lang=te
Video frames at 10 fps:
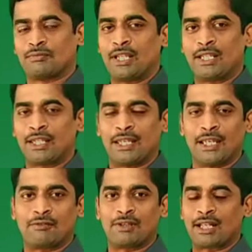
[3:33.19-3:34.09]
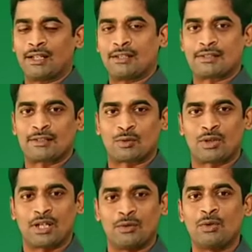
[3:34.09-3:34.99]
దీనికి ఎటువంటి కండిషన్స్
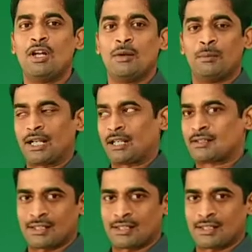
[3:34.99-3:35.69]
కూడా లేవు బట్